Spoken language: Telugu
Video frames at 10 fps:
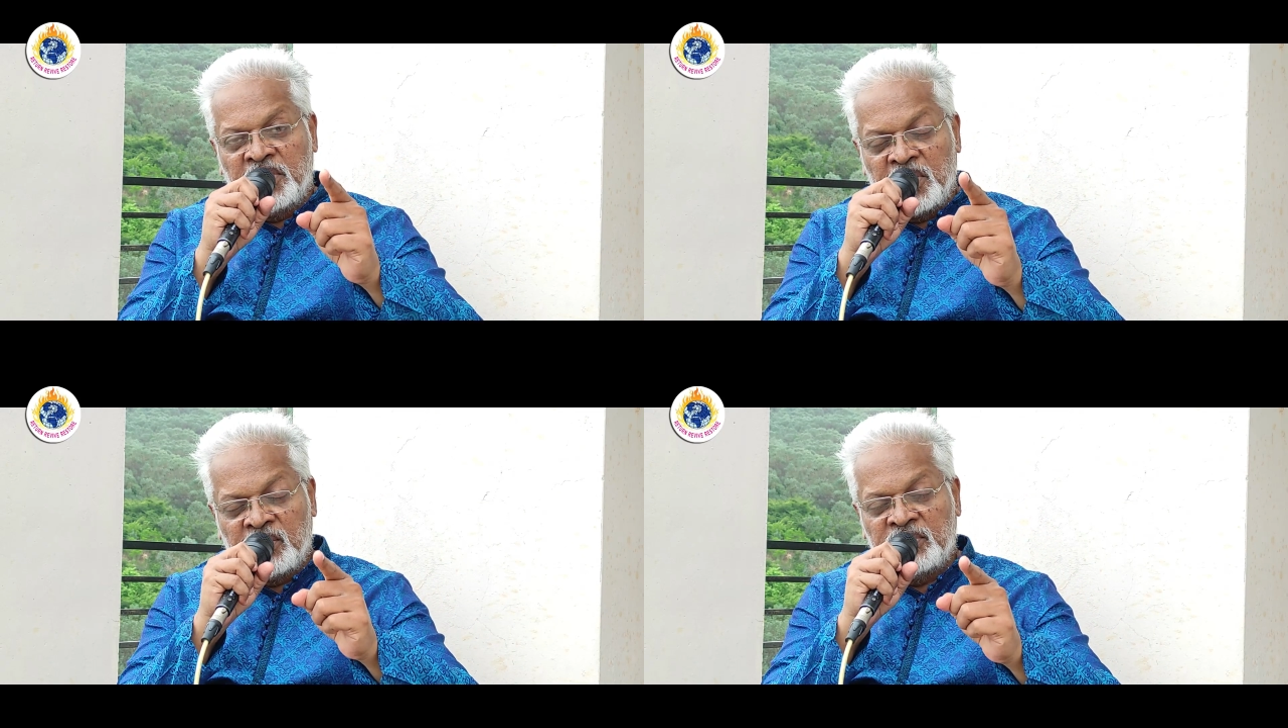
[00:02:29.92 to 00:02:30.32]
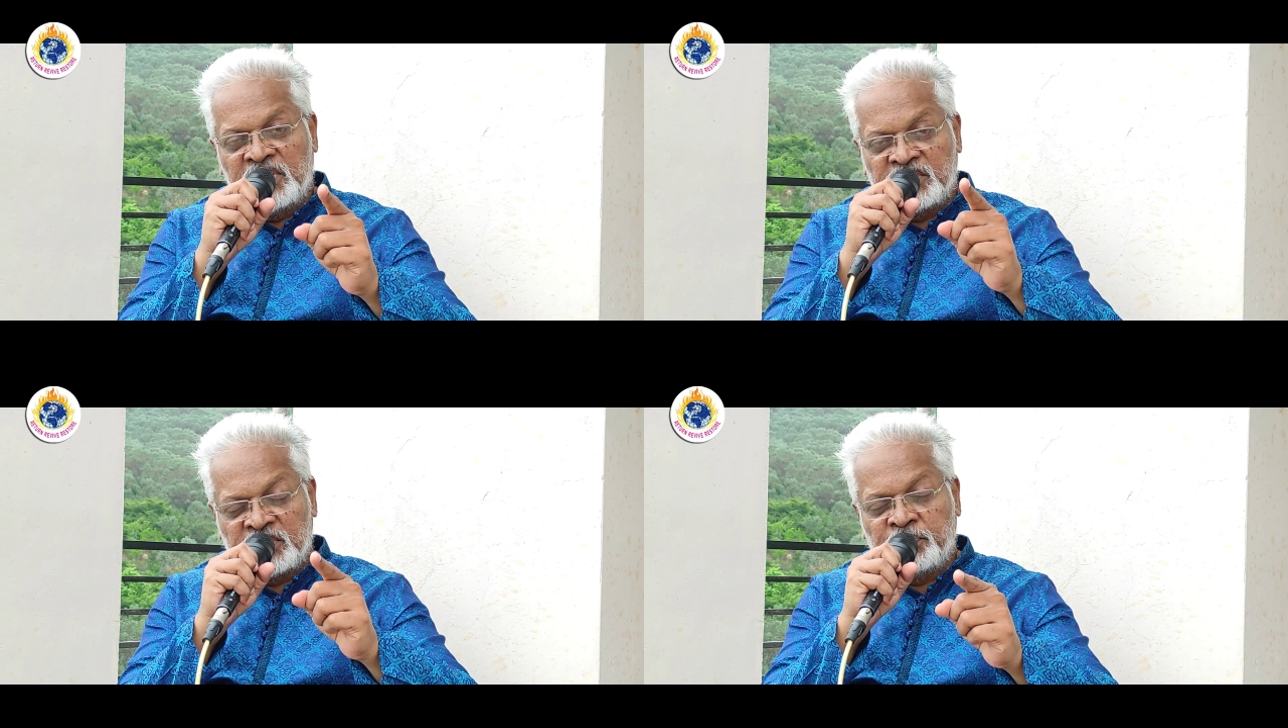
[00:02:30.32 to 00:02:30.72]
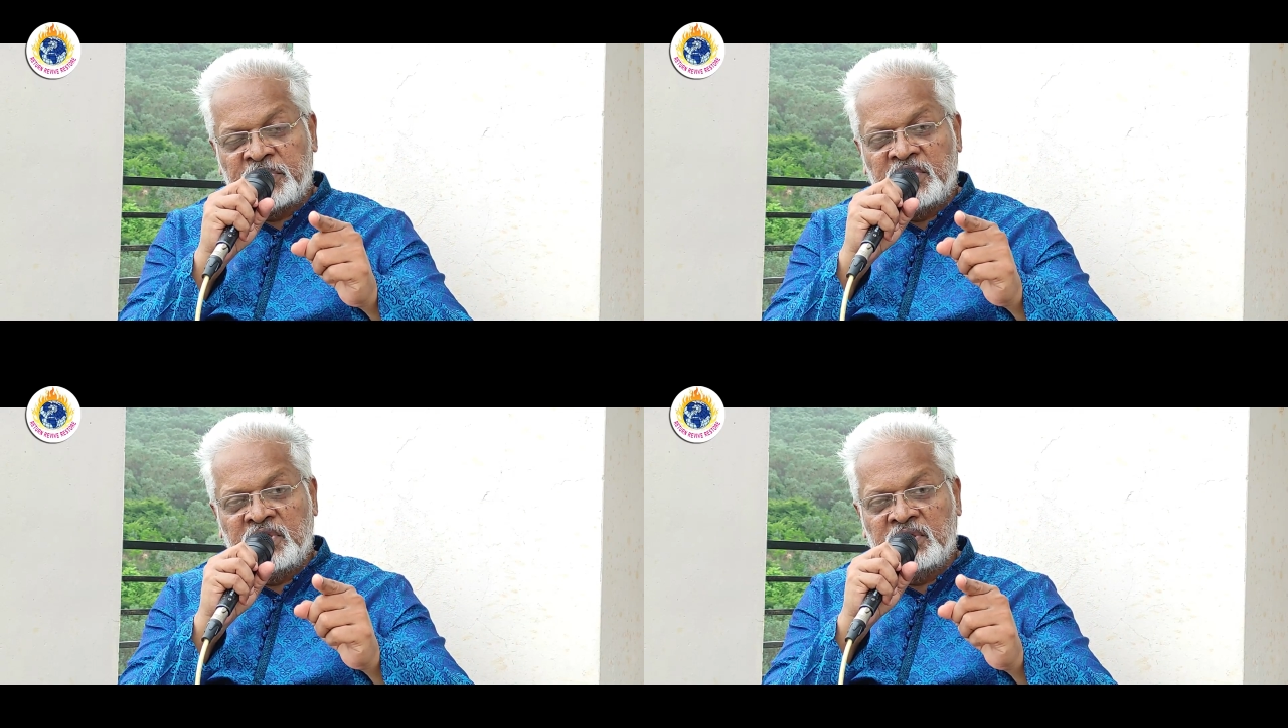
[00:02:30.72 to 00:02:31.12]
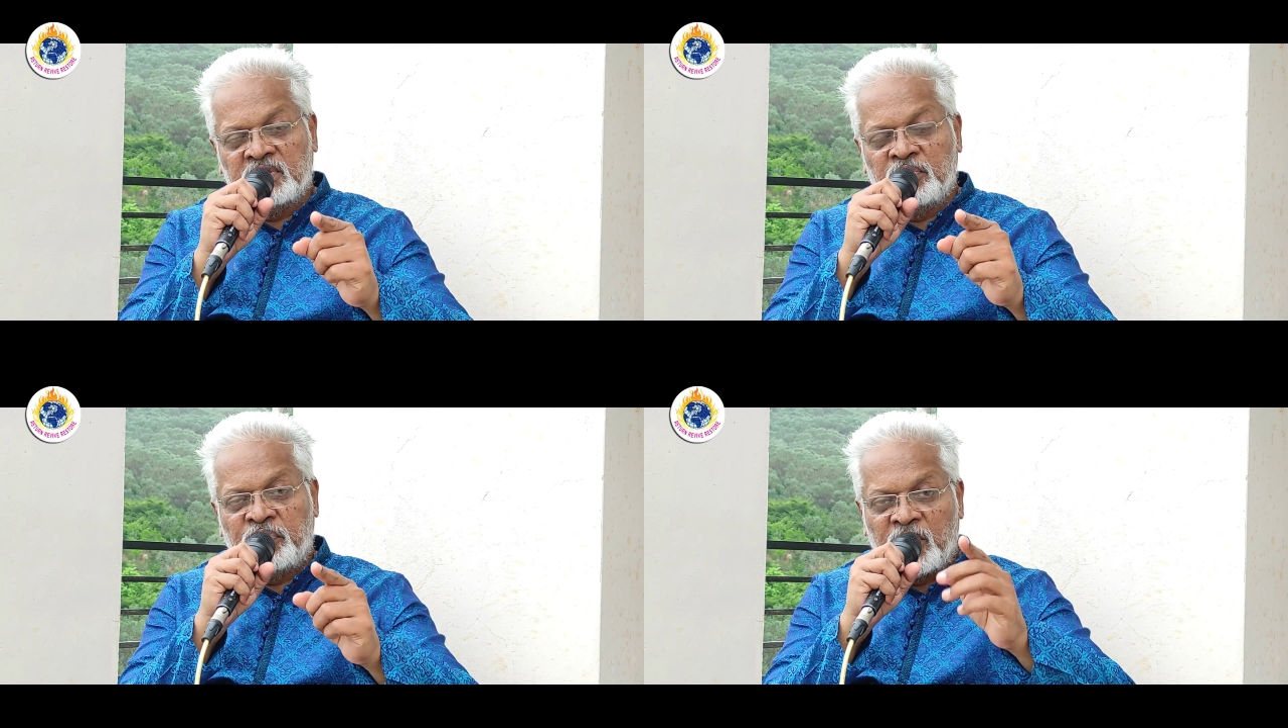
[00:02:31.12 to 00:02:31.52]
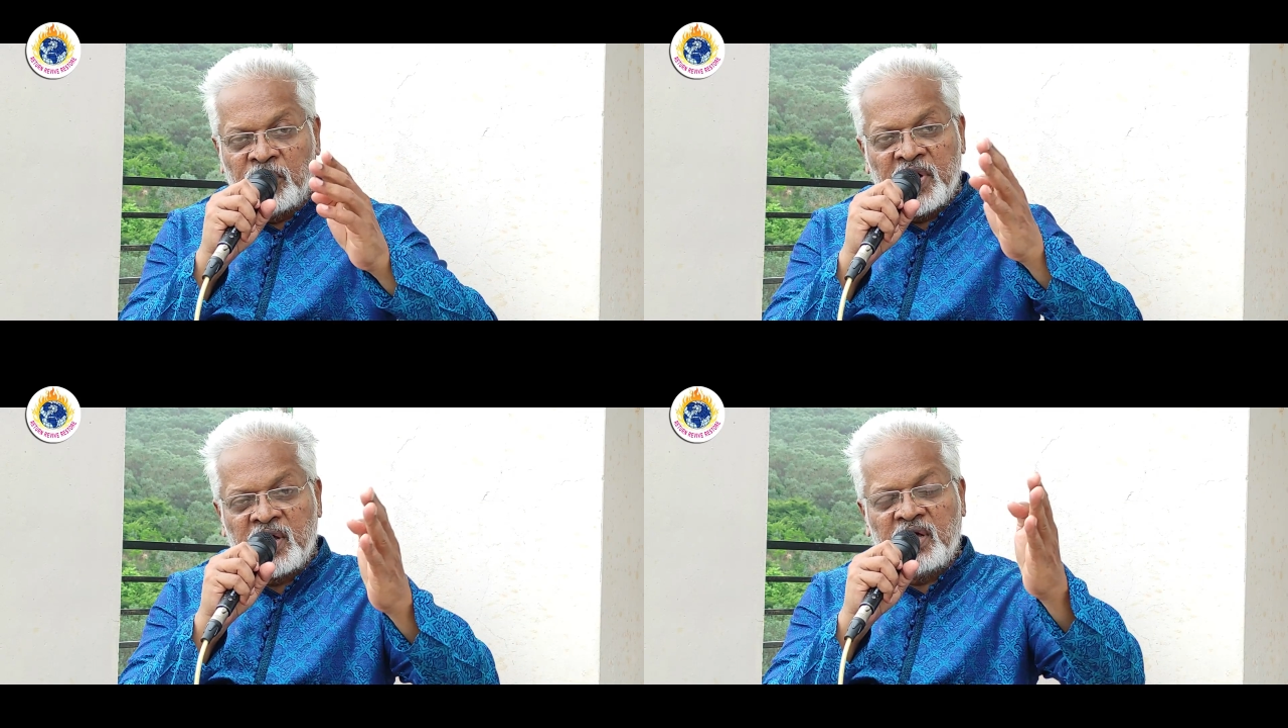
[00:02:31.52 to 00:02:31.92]
నేను ఇష్టపడి
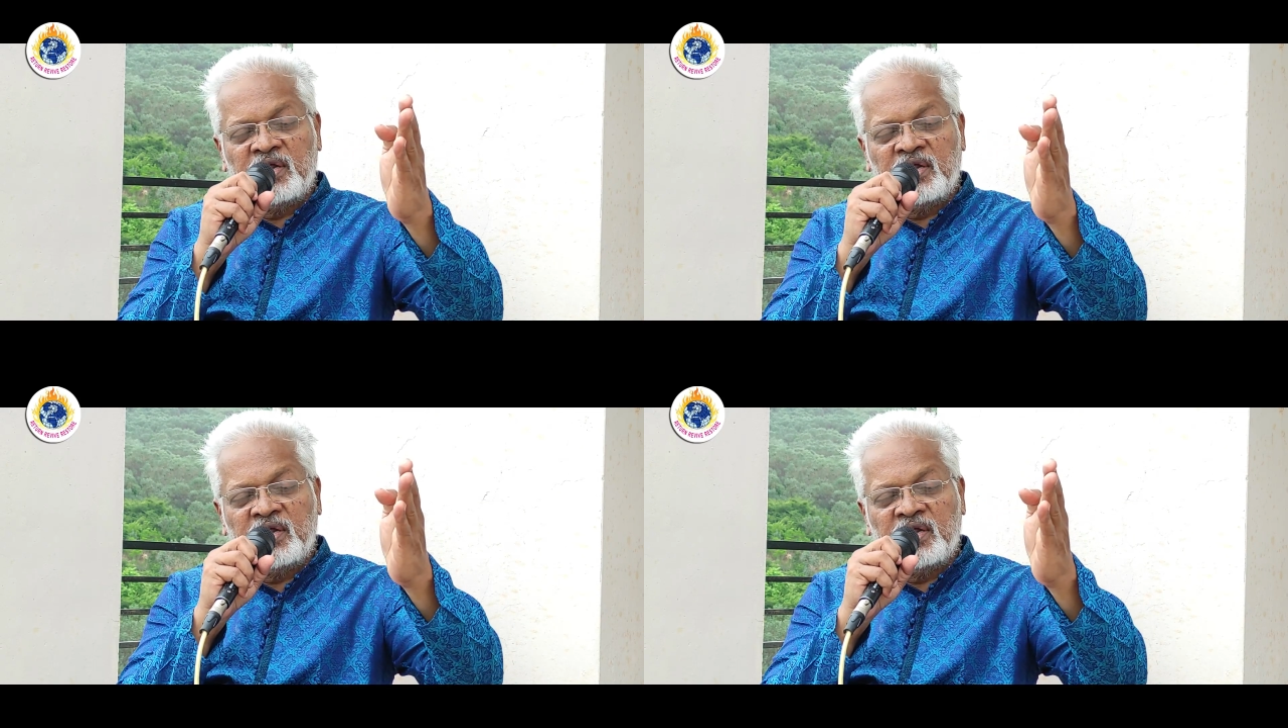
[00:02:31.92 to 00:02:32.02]
ప్రభా